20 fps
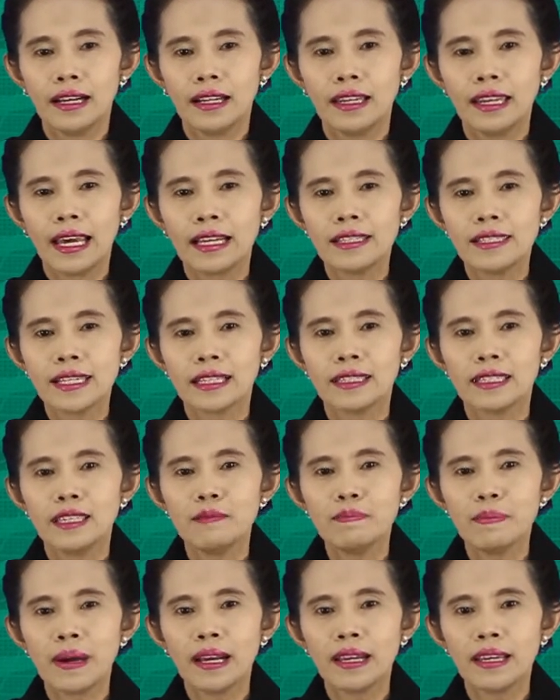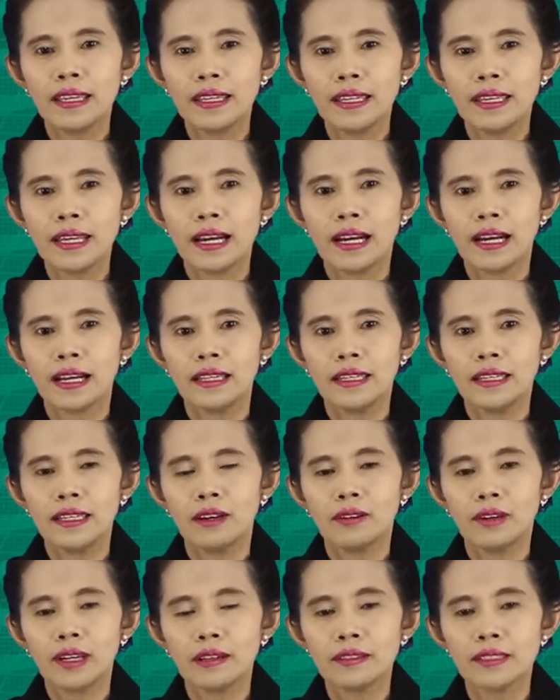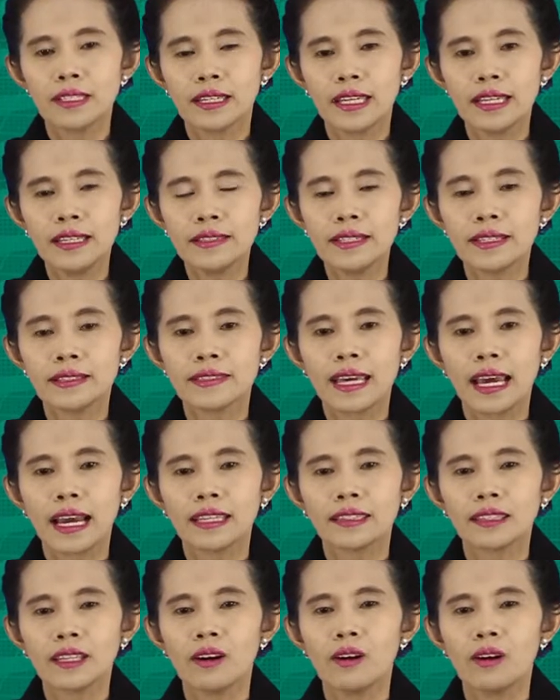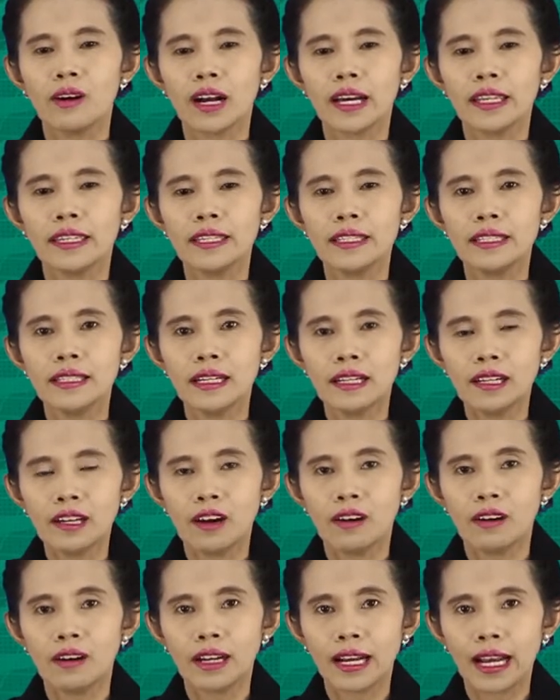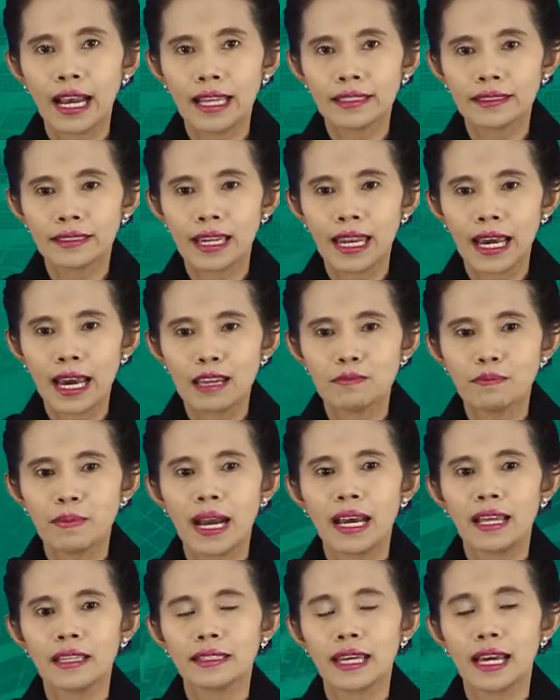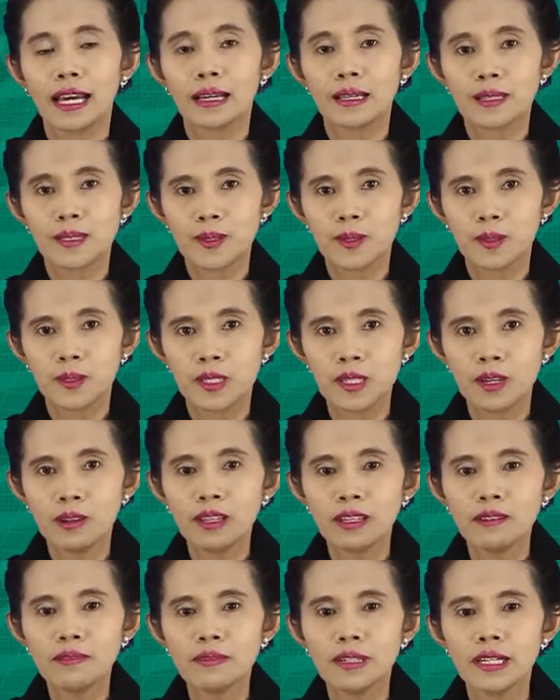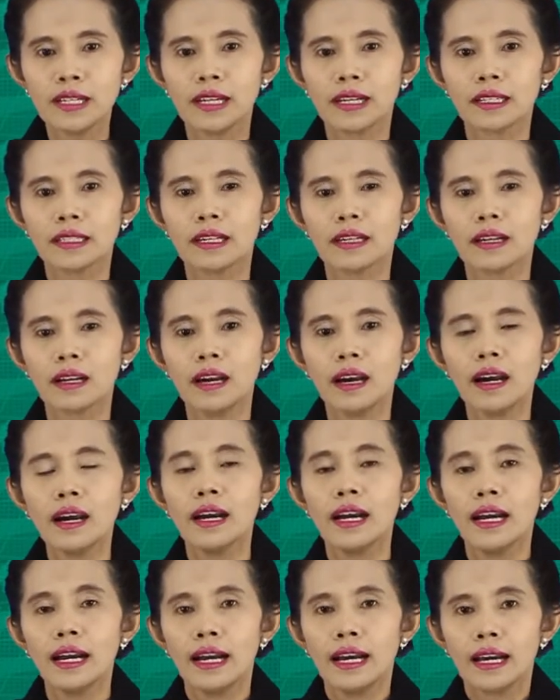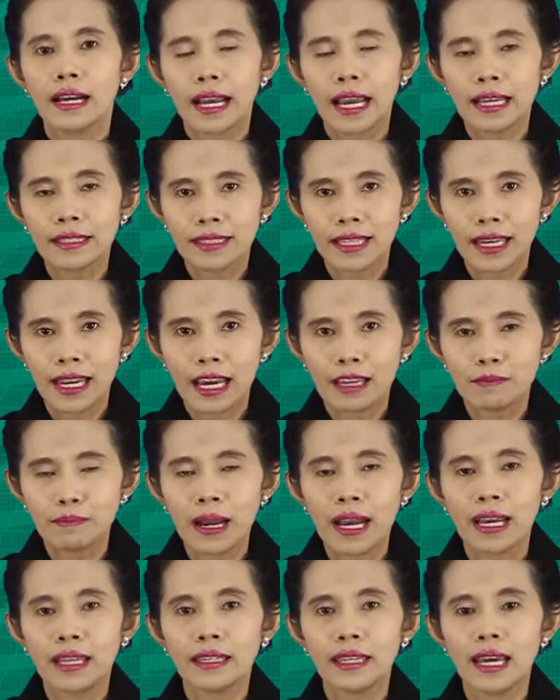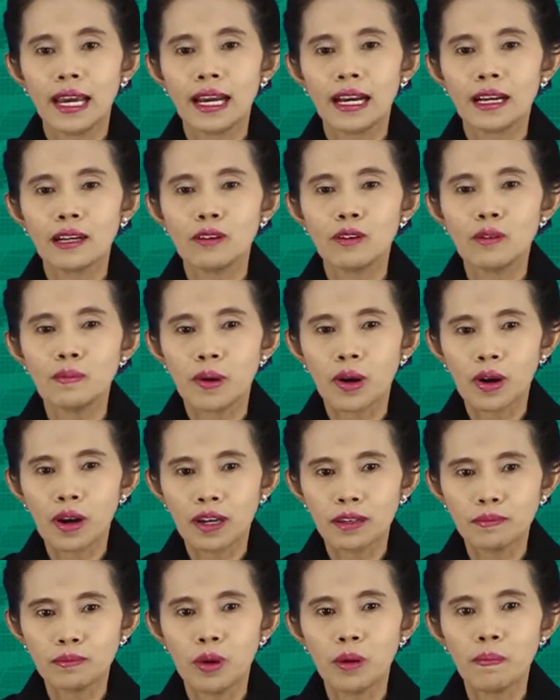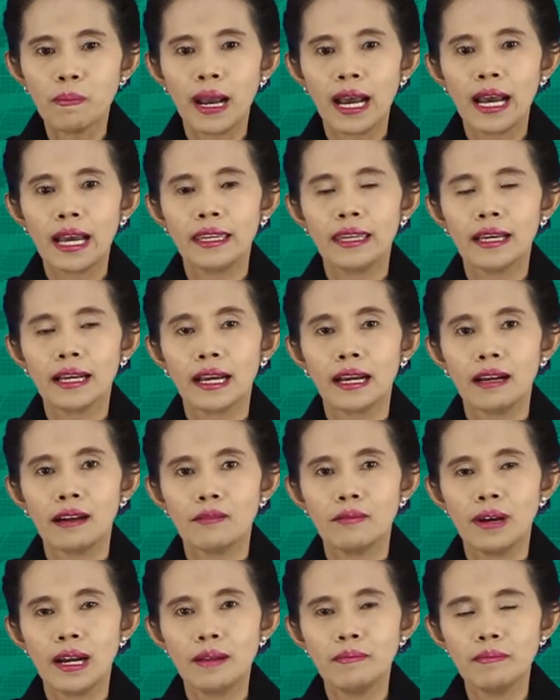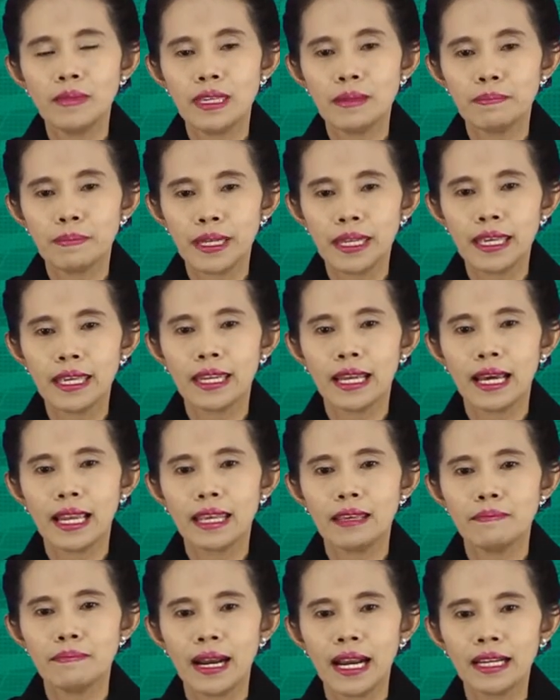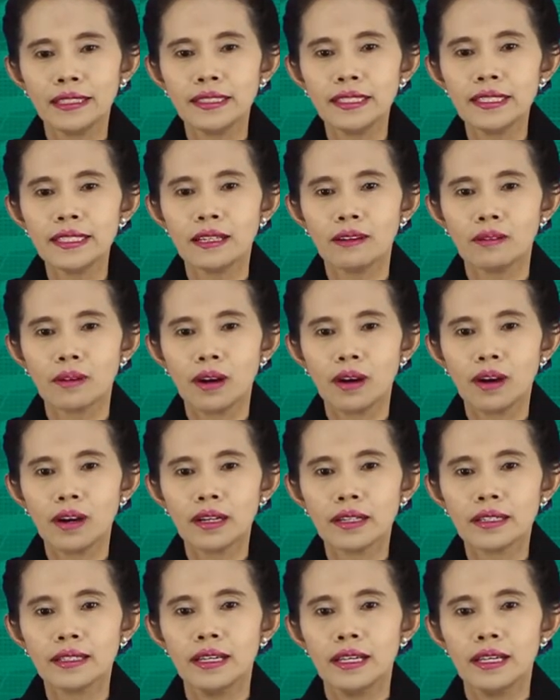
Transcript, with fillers: หลังจากนี้ไปเนี่ยเดี๋ยวเราจะได้ศึกษาต่อกันในเรื่องของการตลาดผ่านทางโซเชียลเน็ตเวิร์กแล้วก็การตลาดผ่านทางอุปกรณ์พกพานะคะว่ามีประเด็นอะไรบ้างที่เกี่ยวข้อง